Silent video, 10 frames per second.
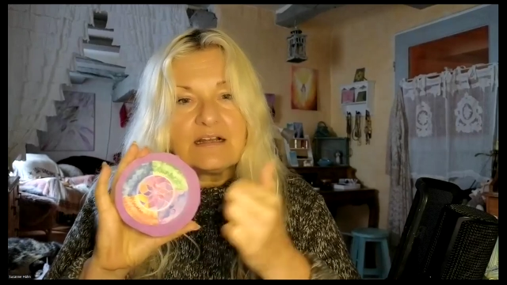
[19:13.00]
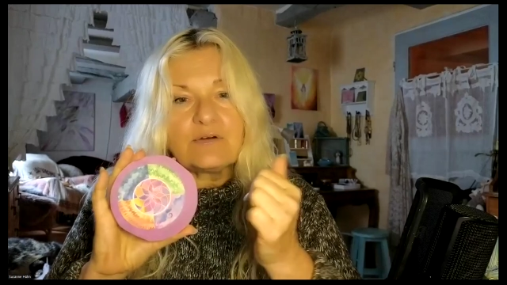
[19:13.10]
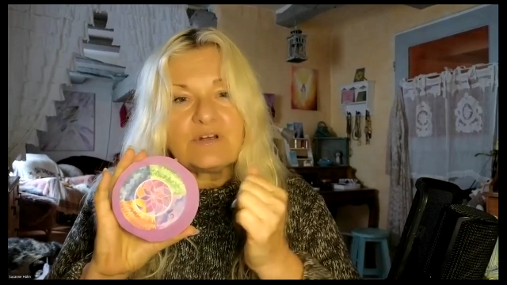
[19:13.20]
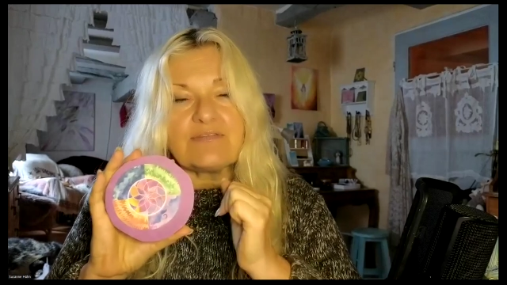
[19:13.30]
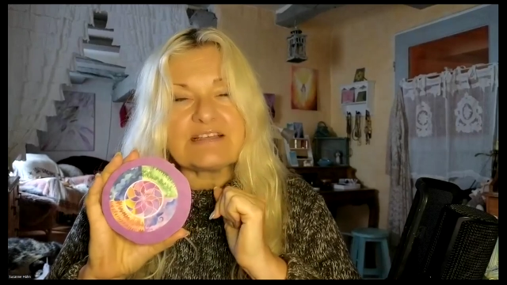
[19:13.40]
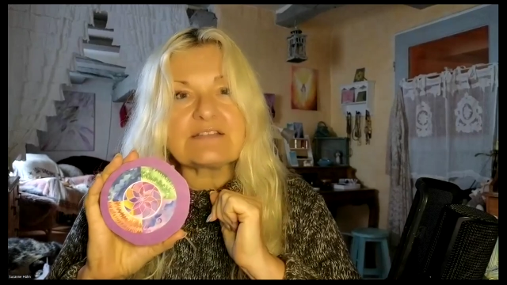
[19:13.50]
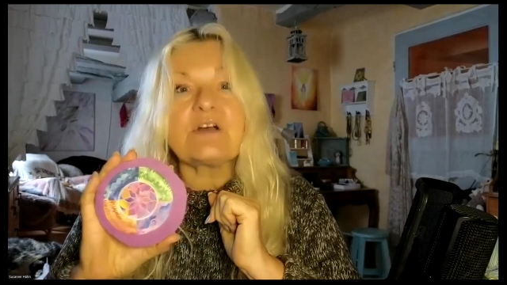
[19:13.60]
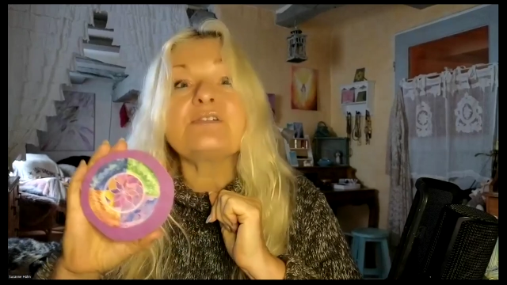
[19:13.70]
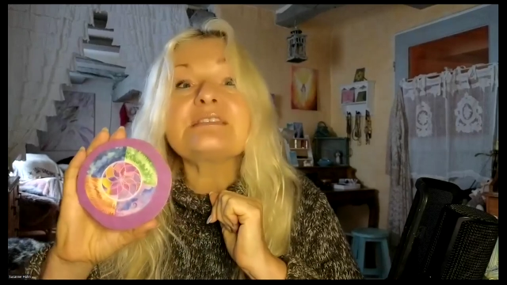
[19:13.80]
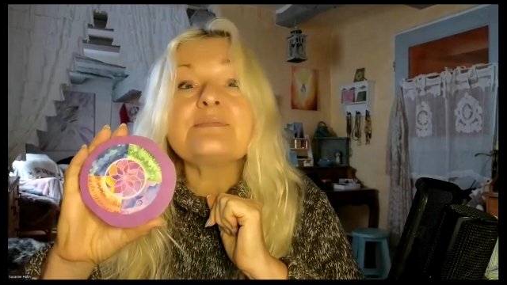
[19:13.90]
oder was
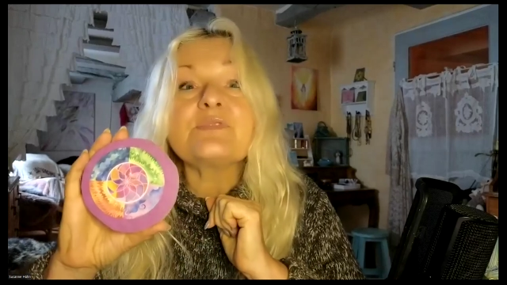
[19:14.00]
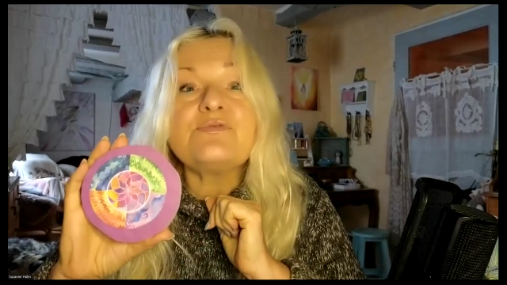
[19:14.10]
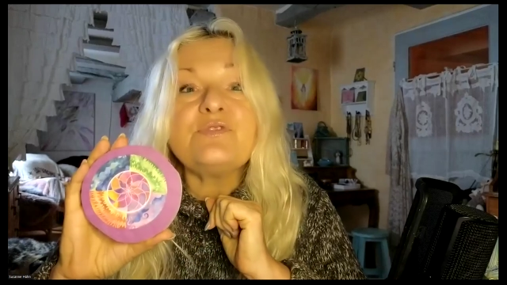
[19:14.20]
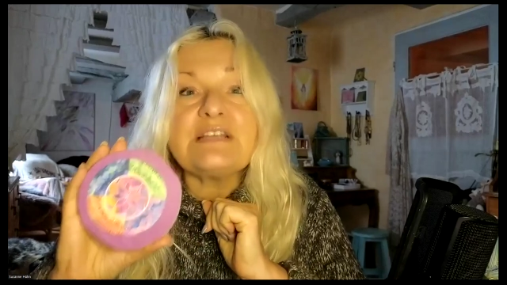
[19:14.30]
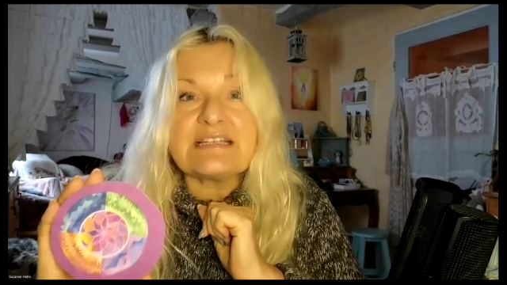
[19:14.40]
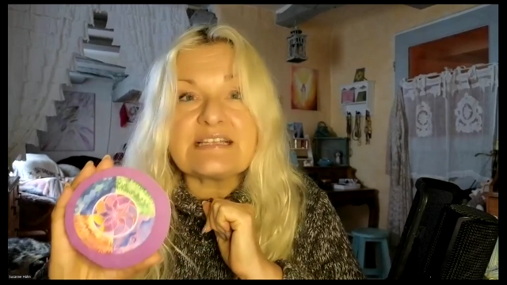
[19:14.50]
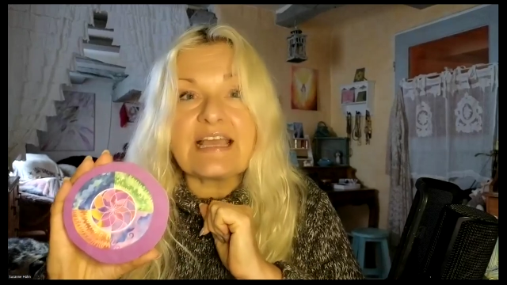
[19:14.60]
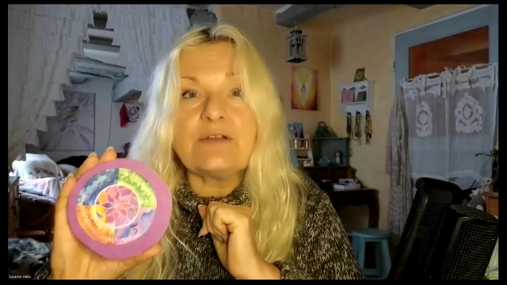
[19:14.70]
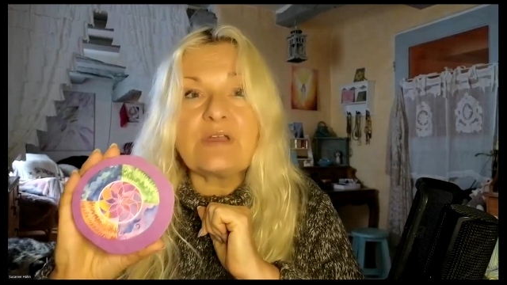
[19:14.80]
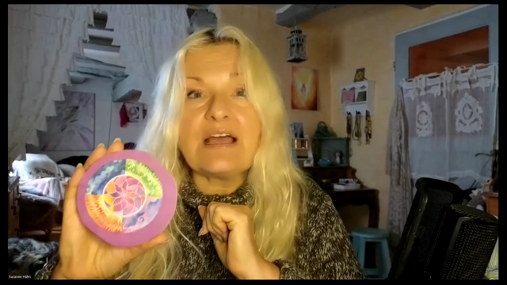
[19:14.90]
du aus dem Gefühl der
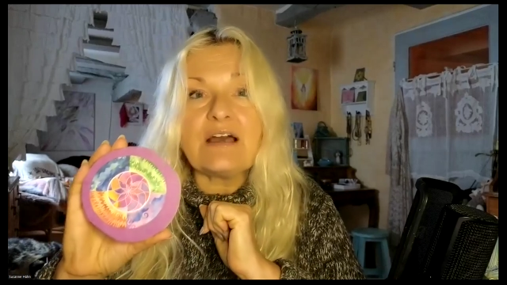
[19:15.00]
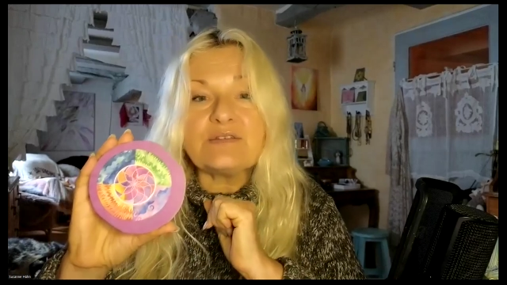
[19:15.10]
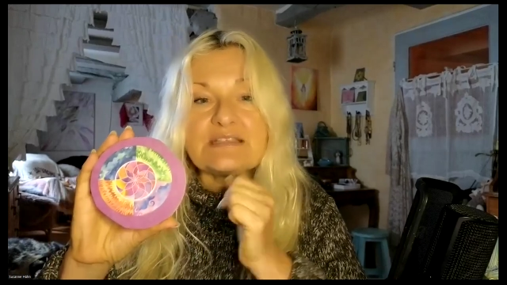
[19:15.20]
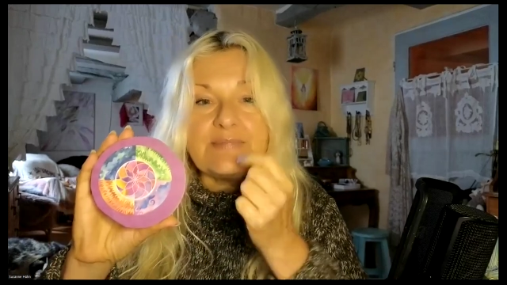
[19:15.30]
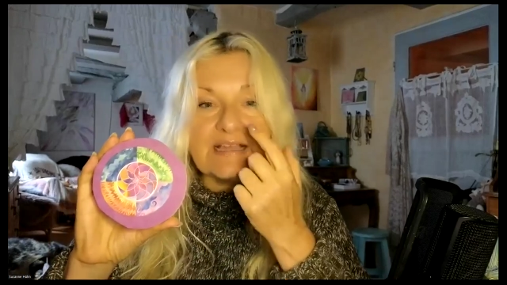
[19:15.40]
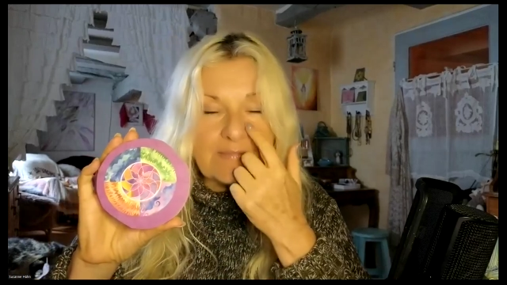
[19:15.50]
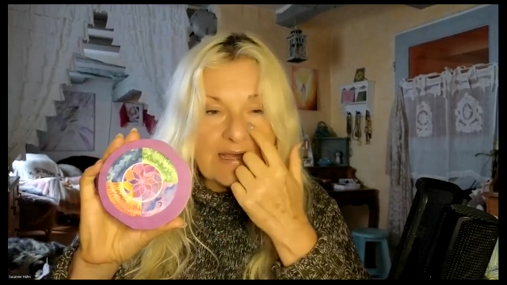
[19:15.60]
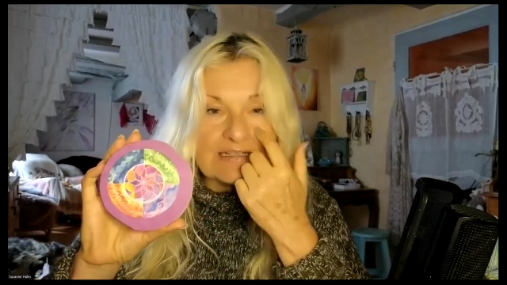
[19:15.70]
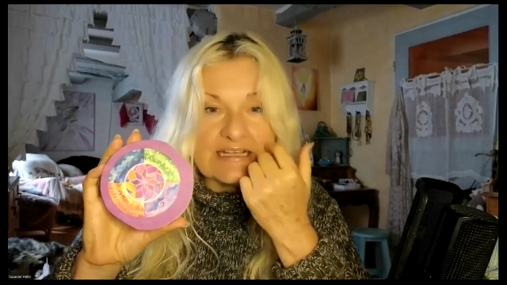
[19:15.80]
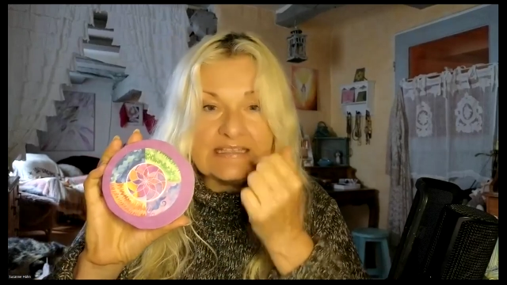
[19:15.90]
Trennung heraus immer
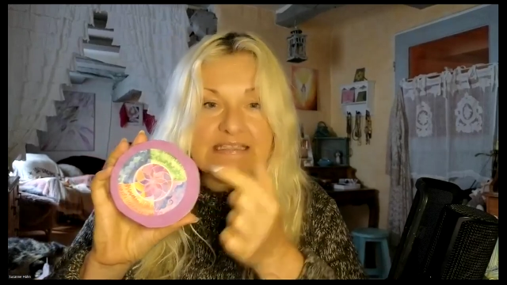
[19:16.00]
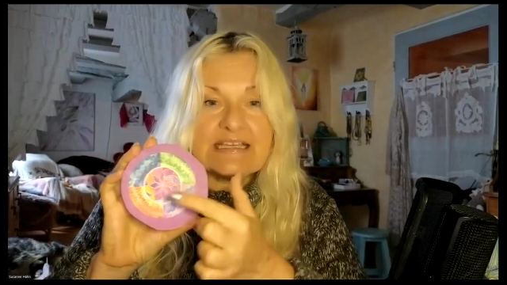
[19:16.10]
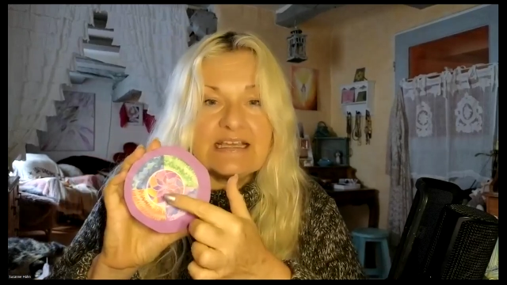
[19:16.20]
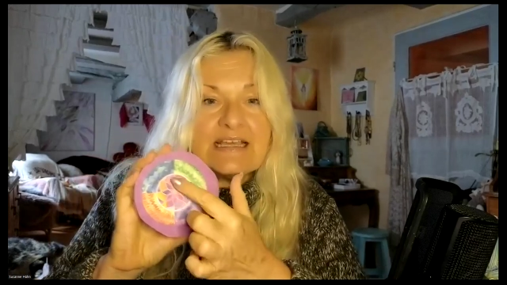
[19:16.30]
gemacht hast.